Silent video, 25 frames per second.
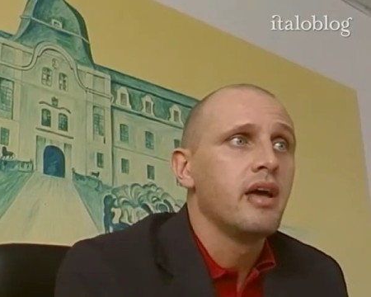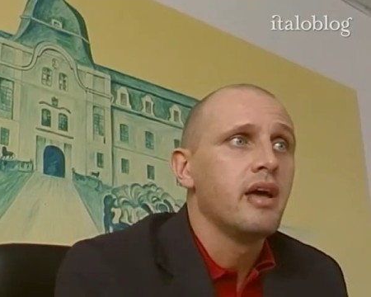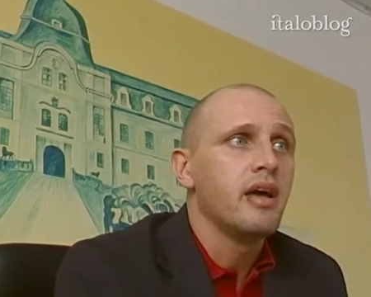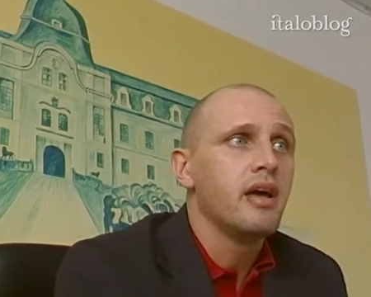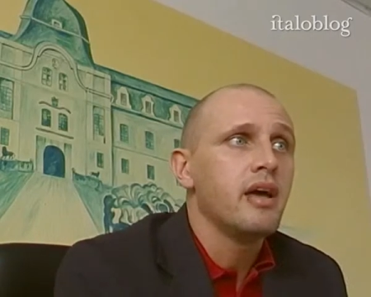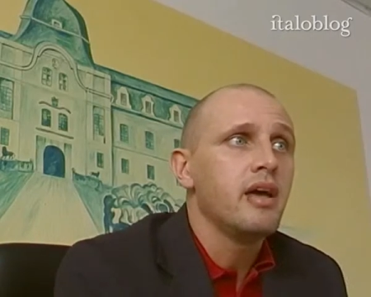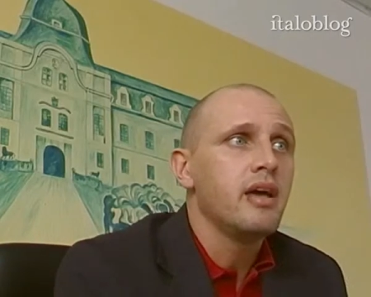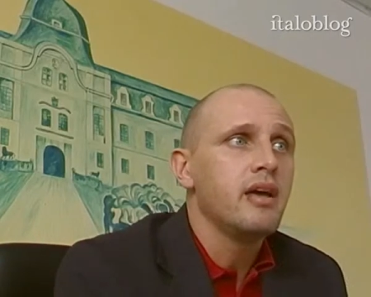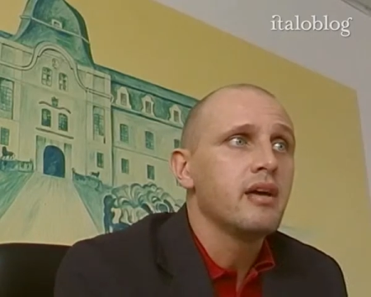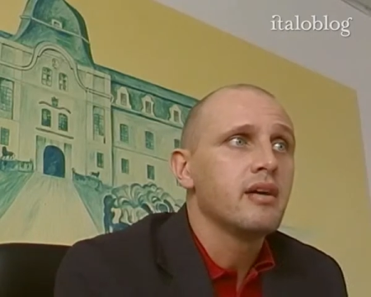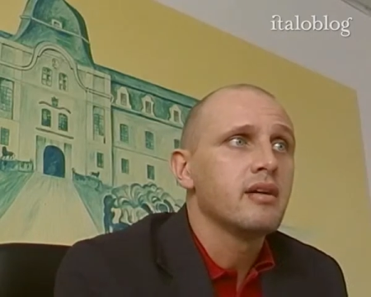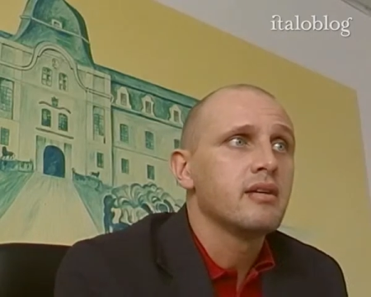
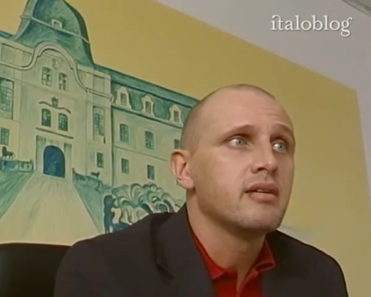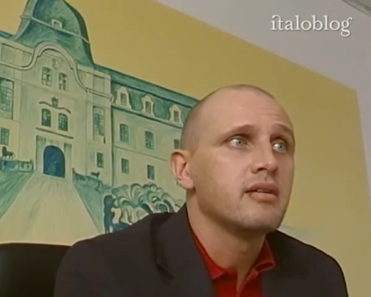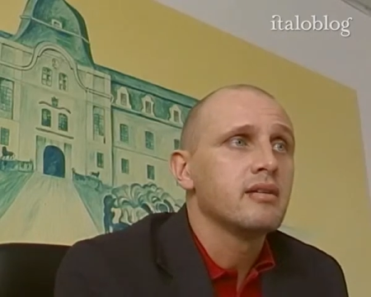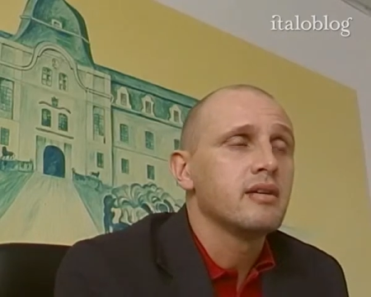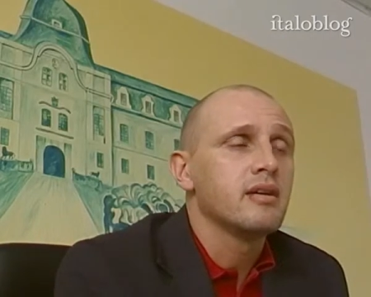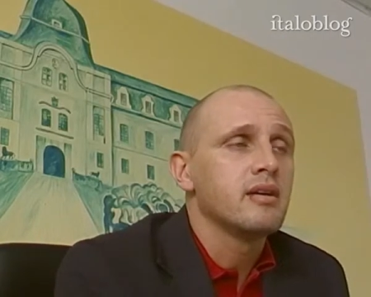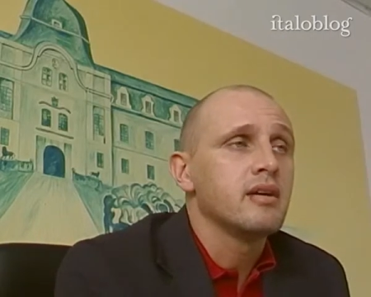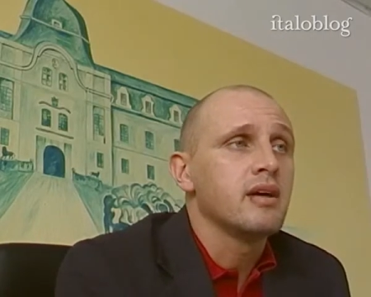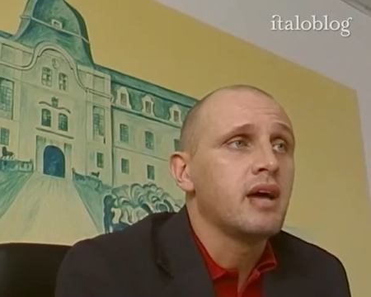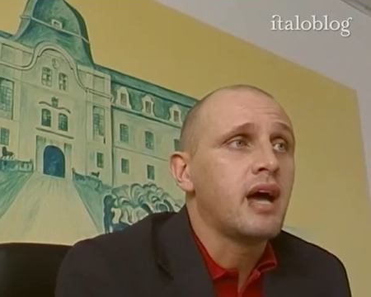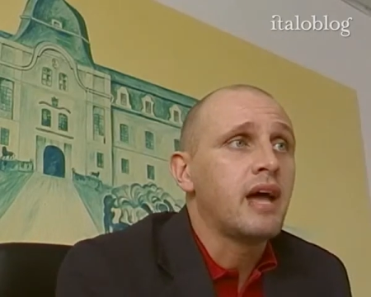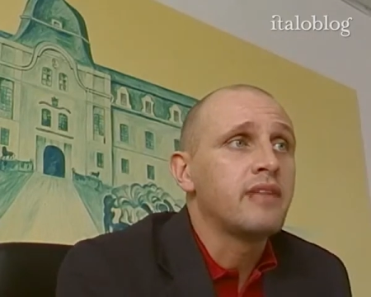e
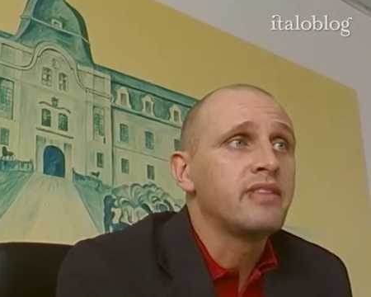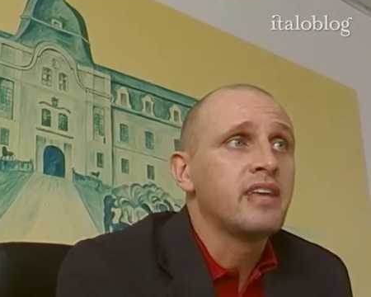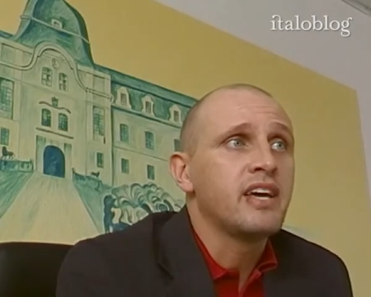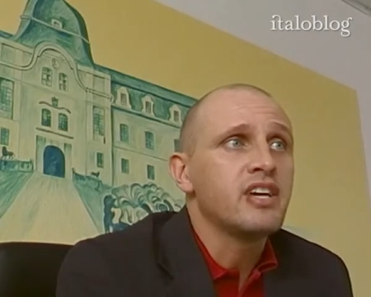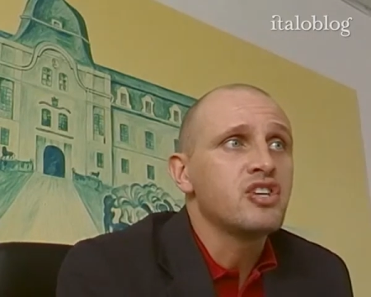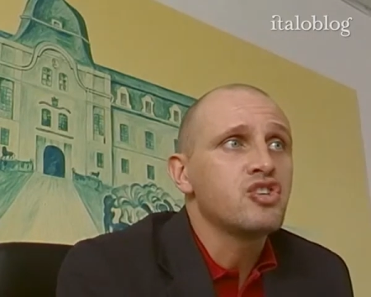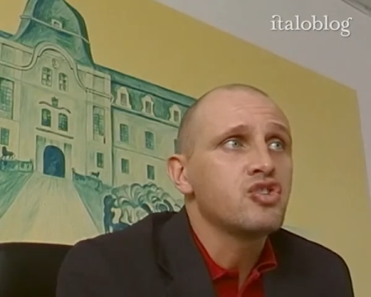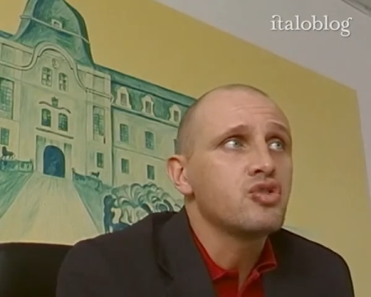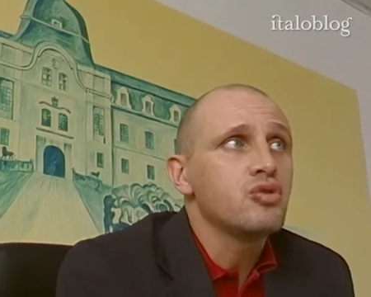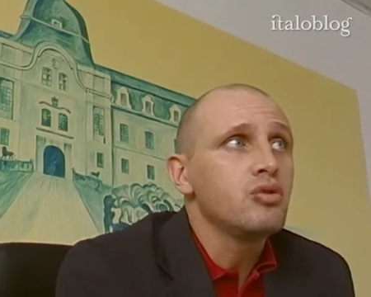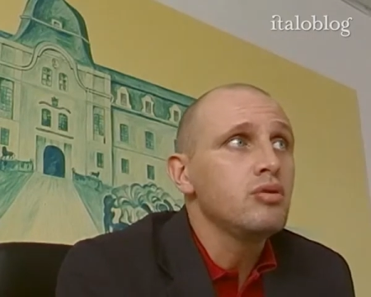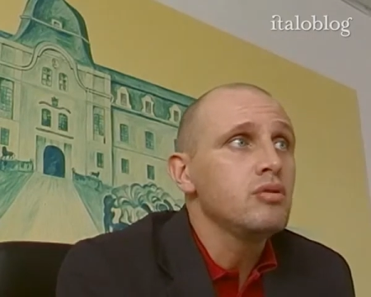eh,
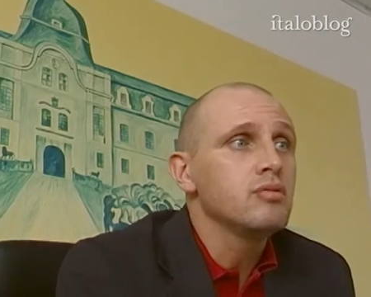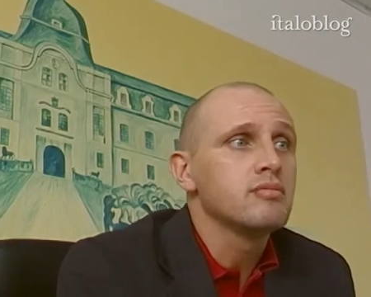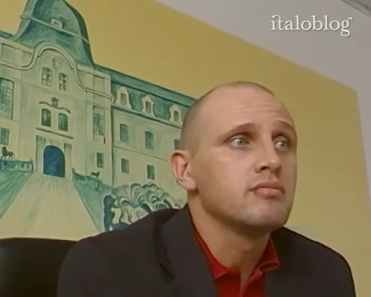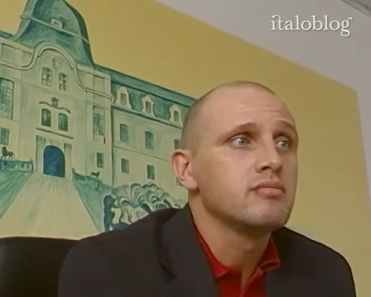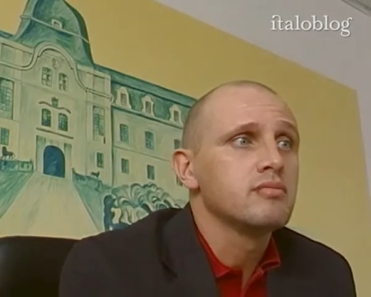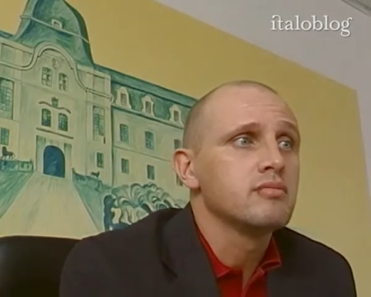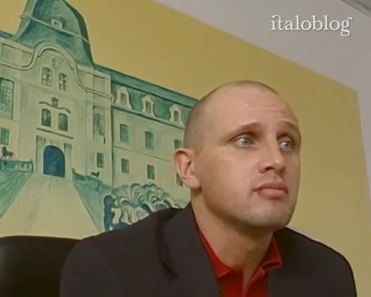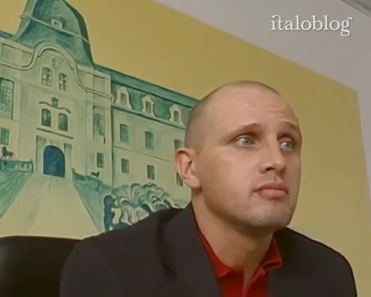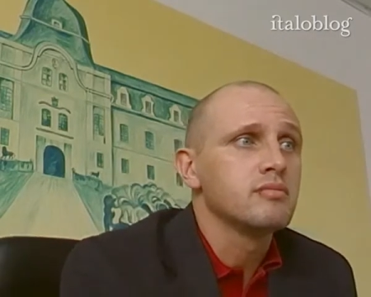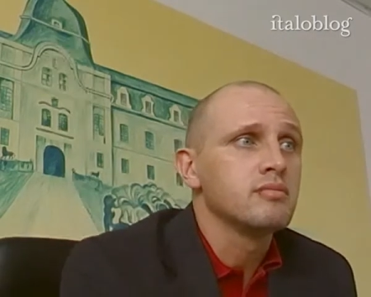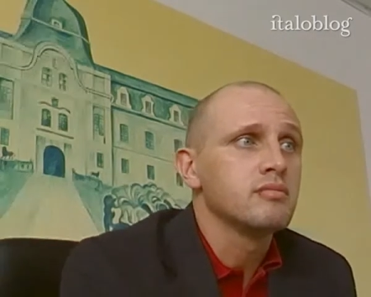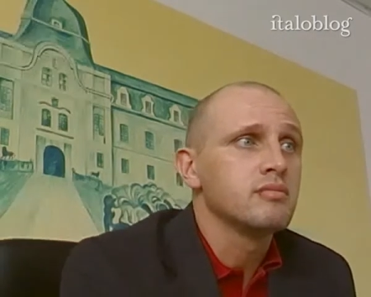
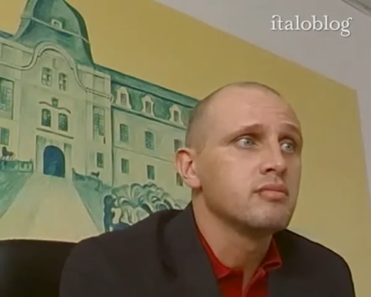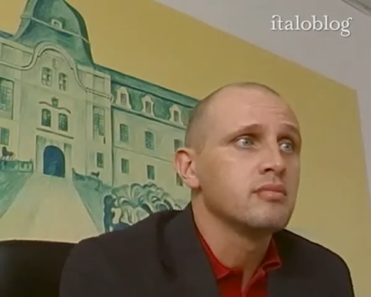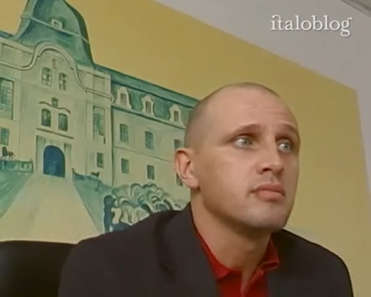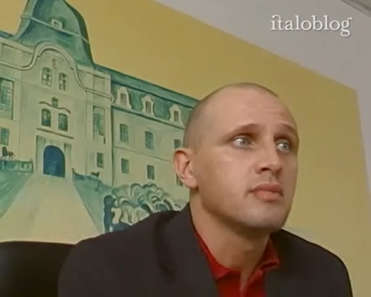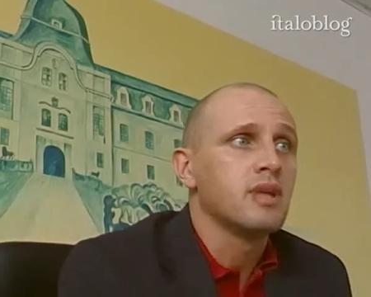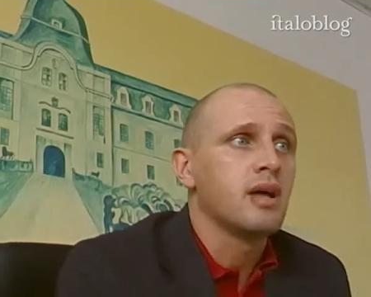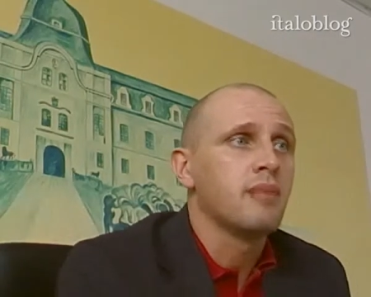adesso mh,